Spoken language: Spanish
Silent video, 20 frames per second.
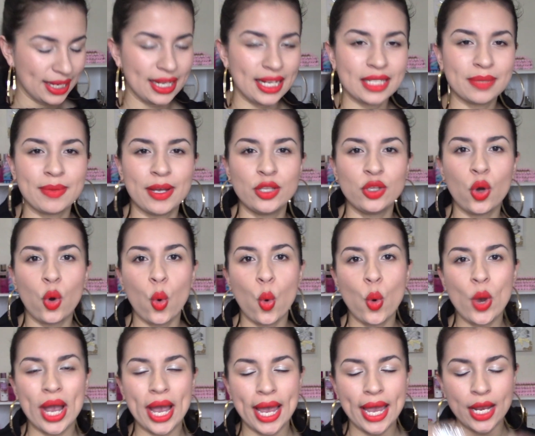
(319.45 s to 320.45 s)
les mando
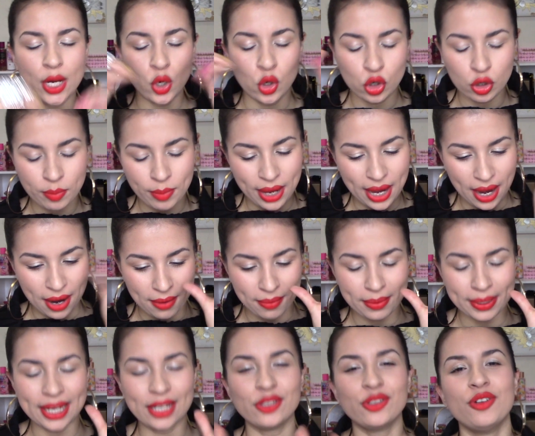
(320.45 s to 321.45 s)
un enorme
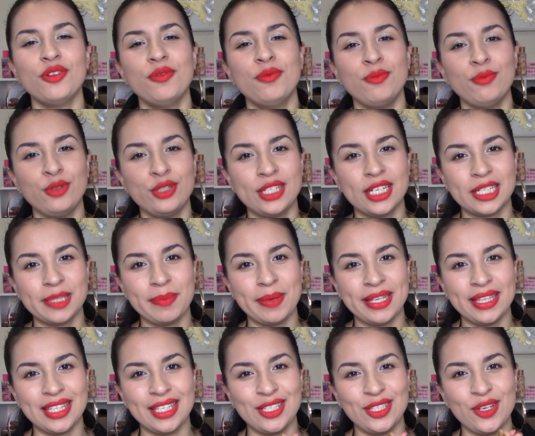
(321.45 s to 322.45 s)
abrazo, muchas
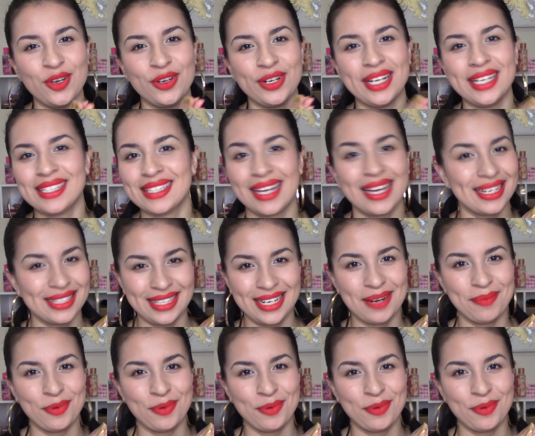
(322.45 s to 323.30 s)
bendiciones, hasta la